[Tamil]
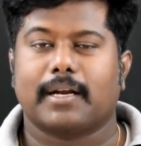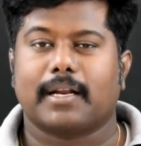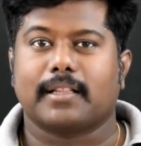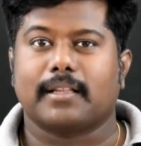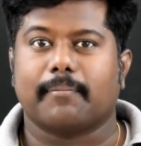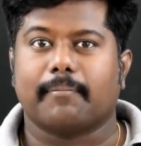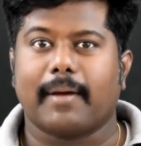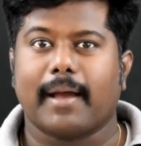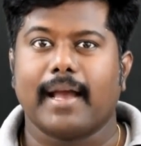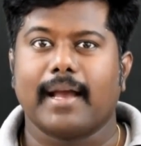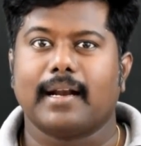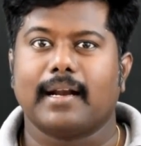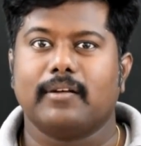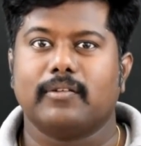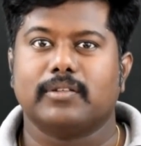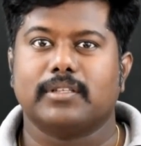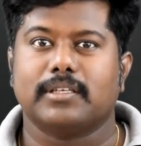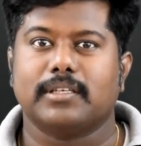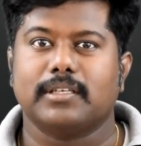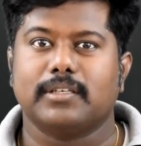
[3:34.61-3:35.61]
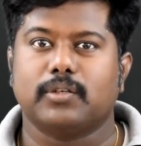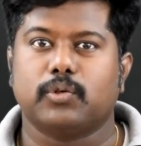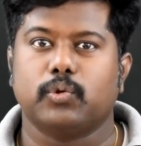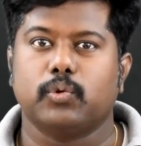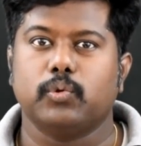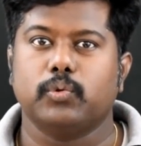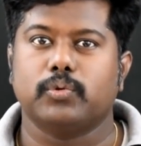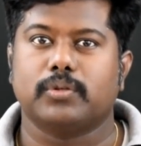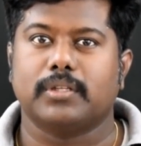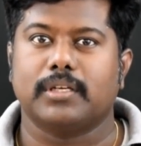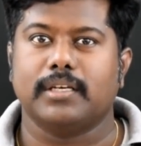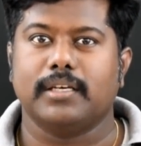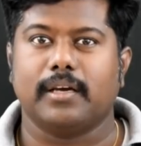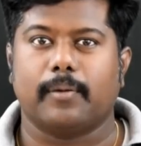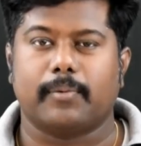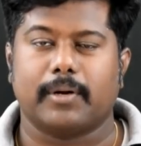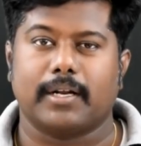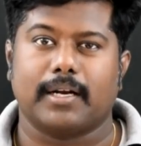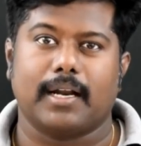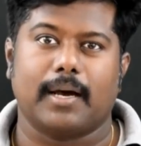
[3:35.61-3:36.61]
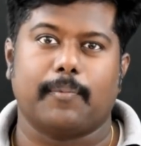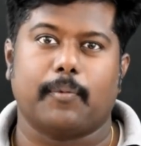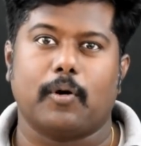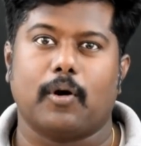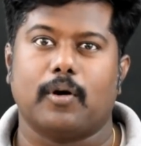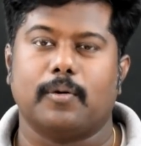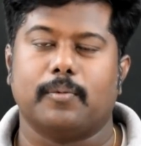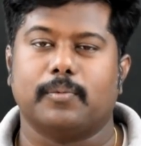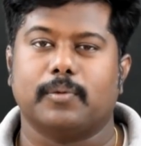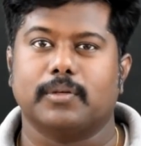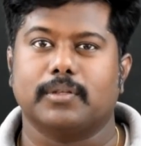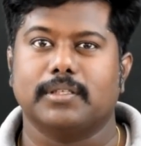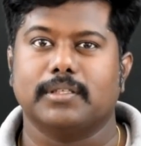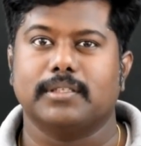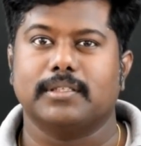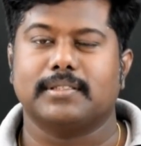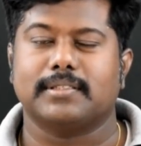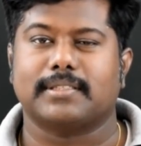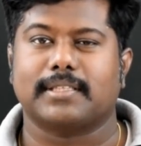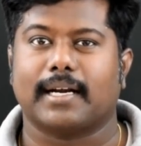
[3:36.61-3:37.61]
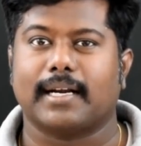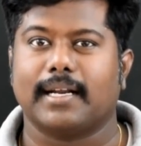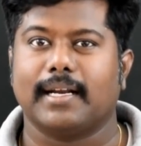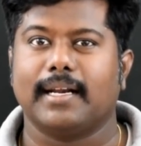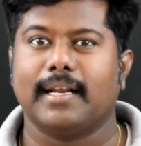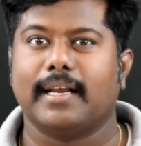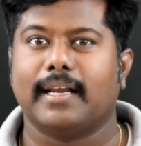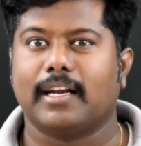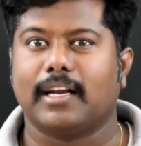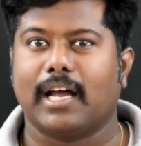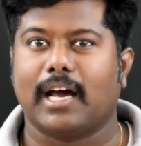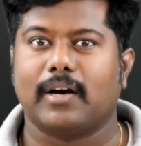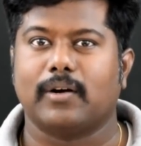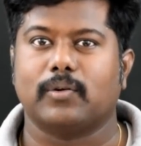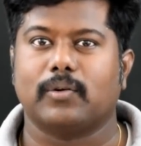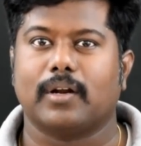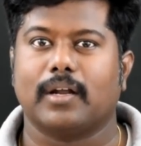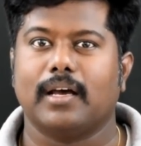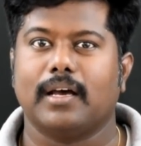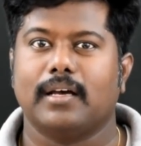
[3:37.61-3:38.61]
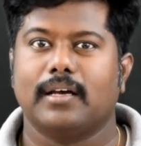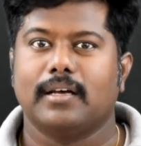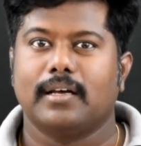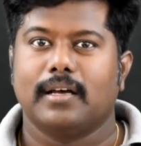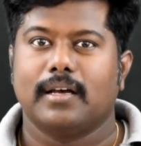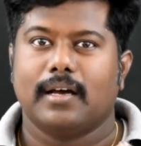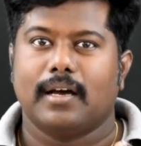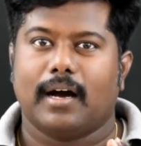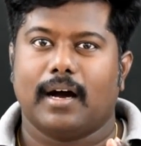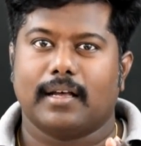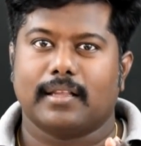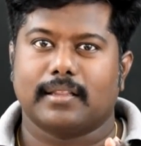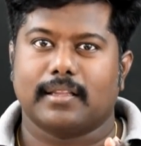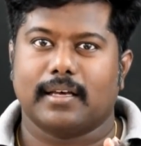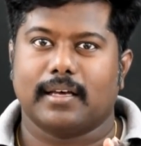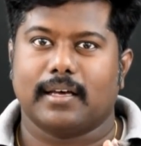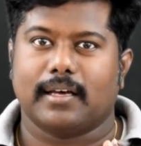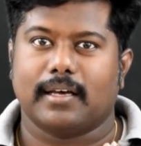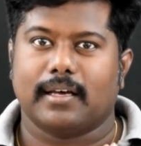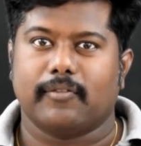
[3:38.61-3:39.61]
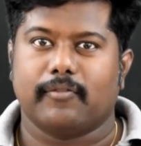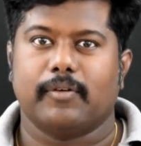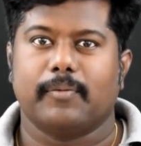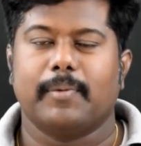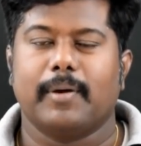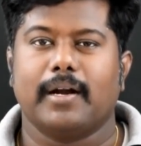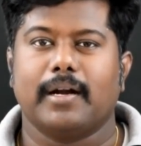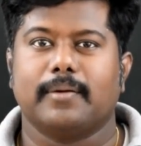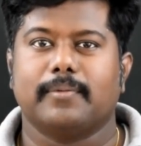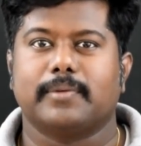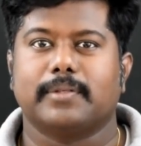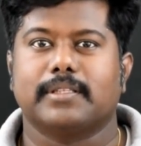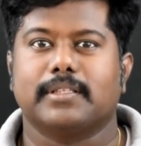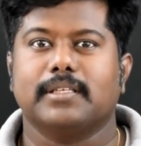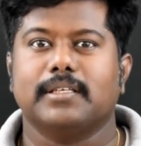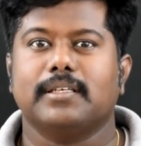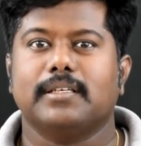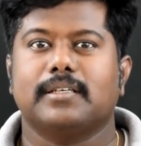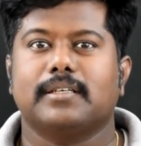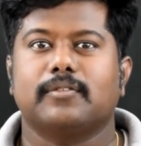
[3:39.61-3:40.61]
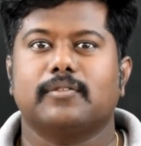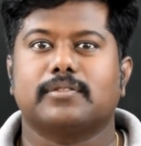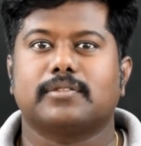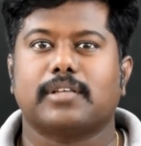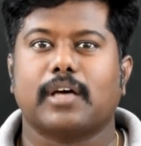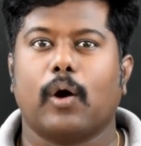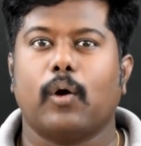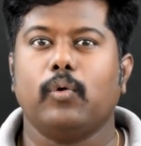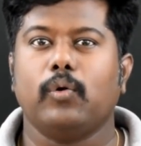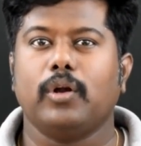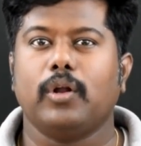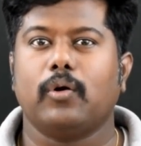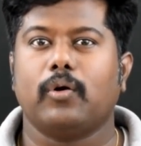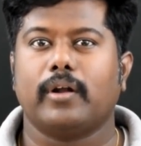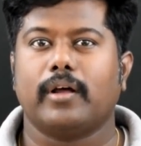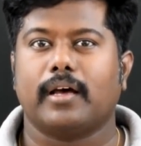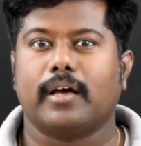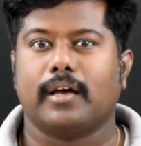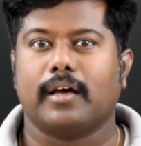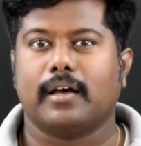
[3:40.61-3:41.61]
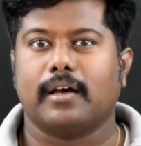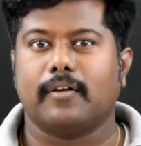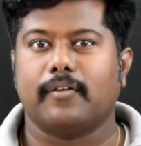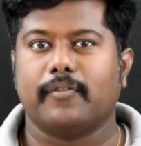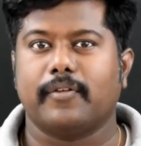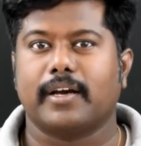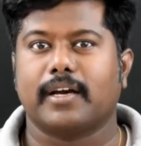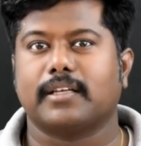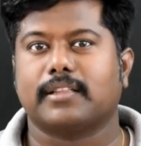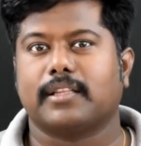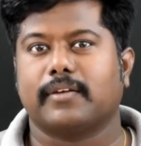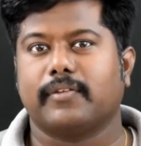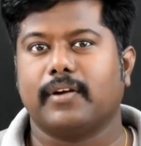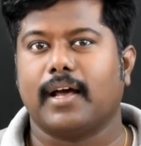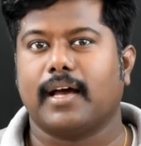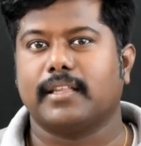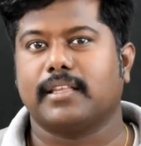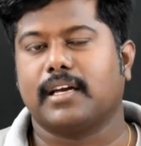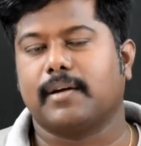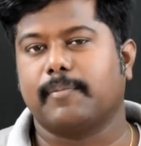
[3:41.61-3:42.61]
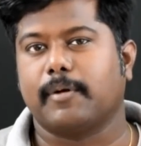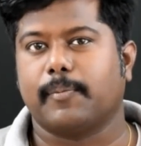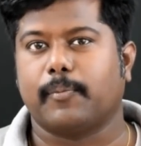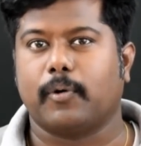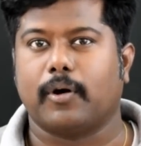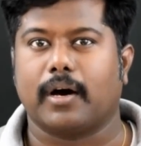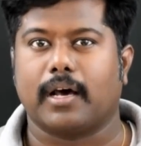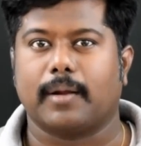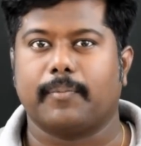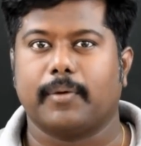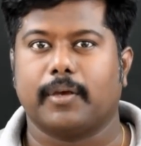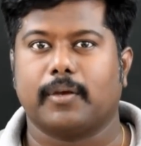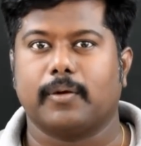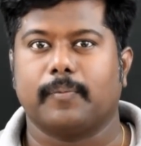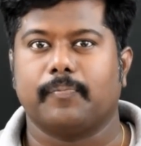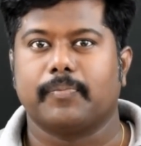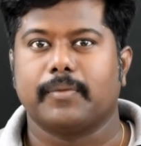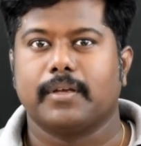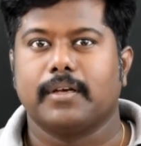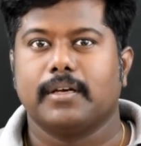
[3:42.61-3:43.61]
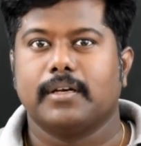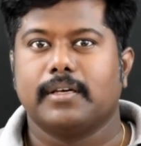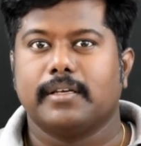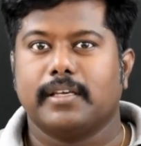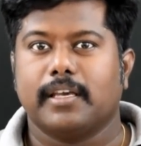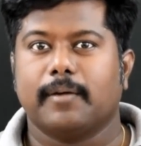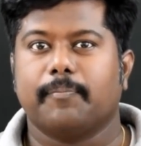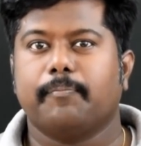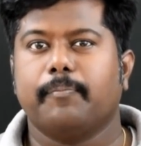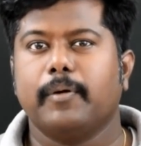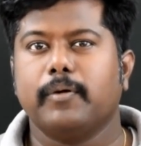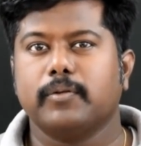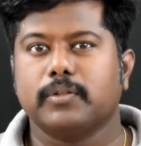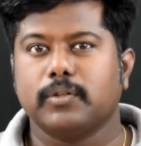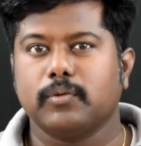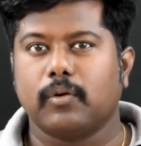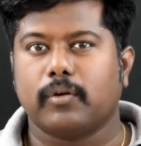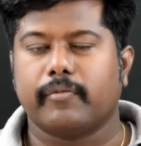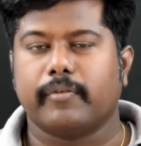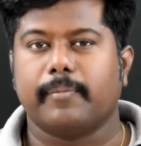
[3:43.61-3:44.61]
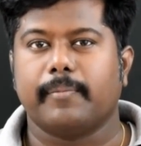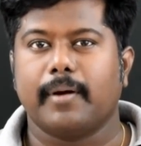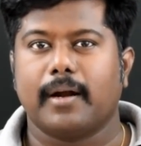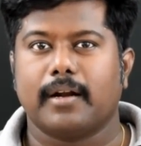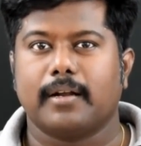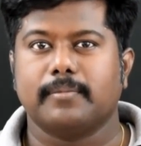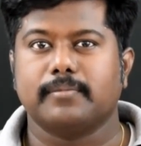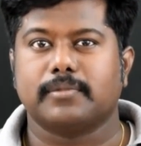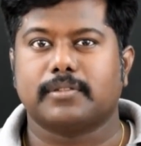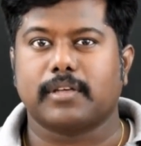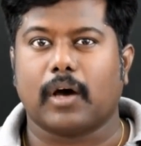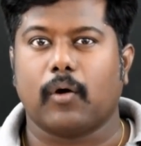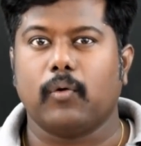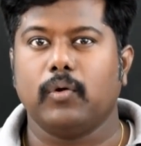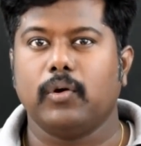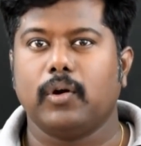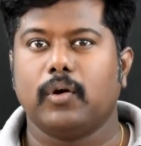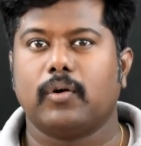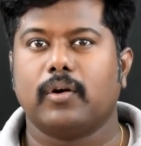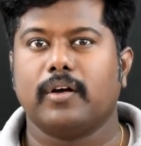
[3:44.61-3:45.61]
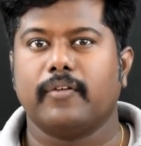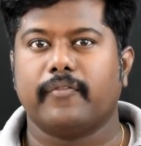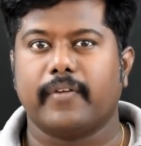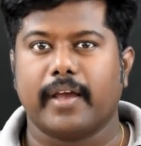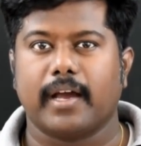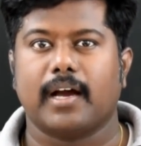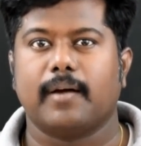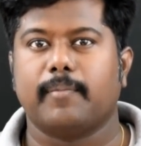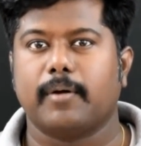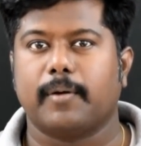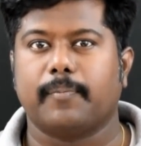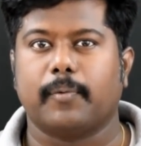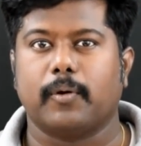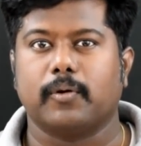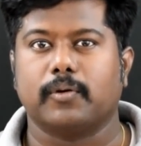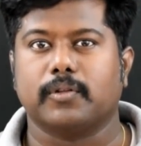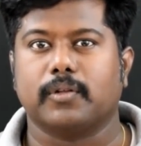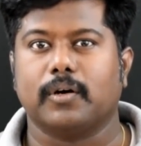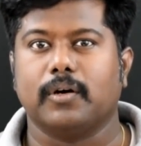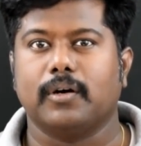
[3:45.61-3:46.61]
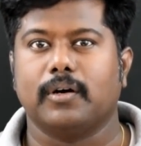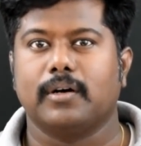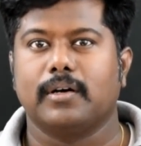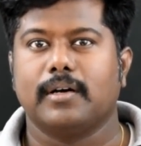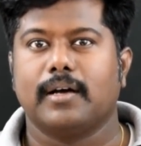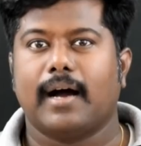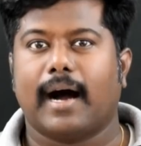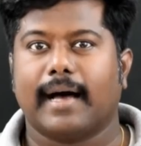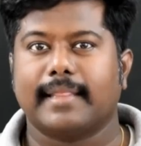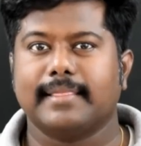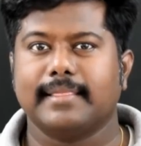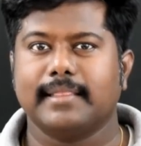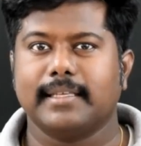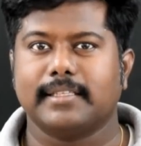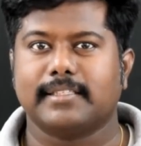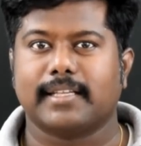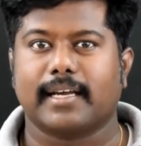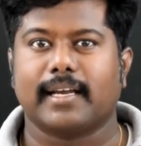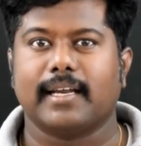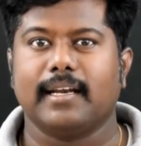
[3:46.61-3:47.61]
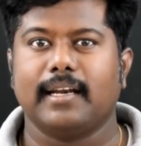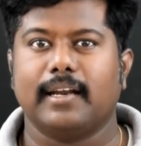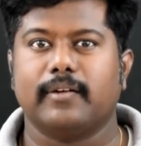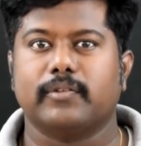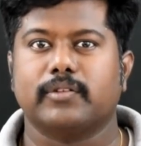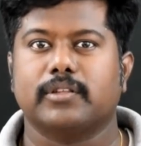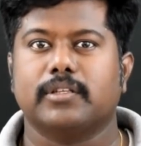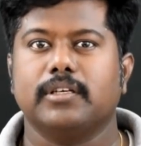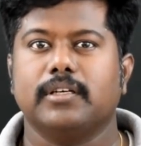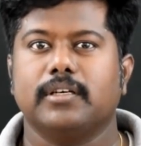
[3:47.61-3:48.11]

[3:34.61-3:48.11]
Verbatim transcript: பட் அந்த மேக்கில் வந்துட்டு டூ த்ரீ அப்படின்லாம் போகும்போது சடனாக என்ன ஆகும்னா அந்த விமானம் வந்து சவுண்டோட வேகத்தை விட அதிகமாக போக ஆரம்பிக்கும் எப்போ வந்து ஒரு விமானம் சவுண்டோட வேகமாக போகுதோ அந்த செகண்டில்